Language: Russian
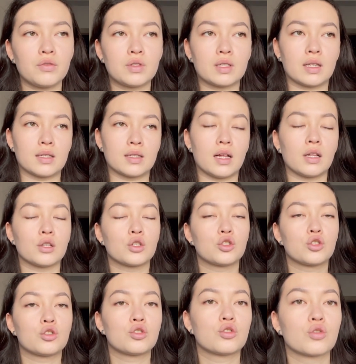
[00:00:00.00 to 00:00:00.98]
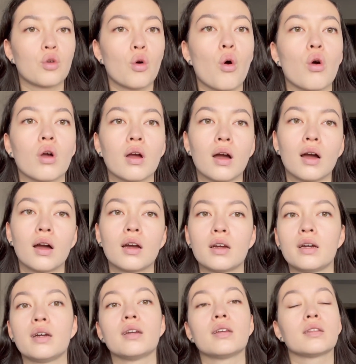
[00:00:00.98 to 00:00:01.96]
сказал строго
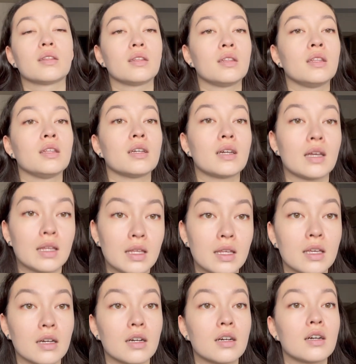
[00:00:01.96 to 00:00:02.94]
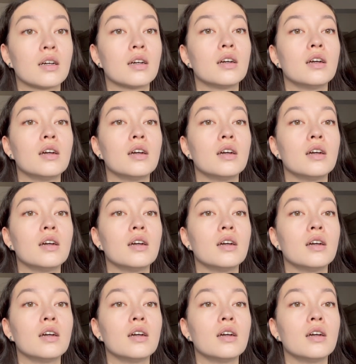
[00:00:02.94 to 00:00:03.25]
никаких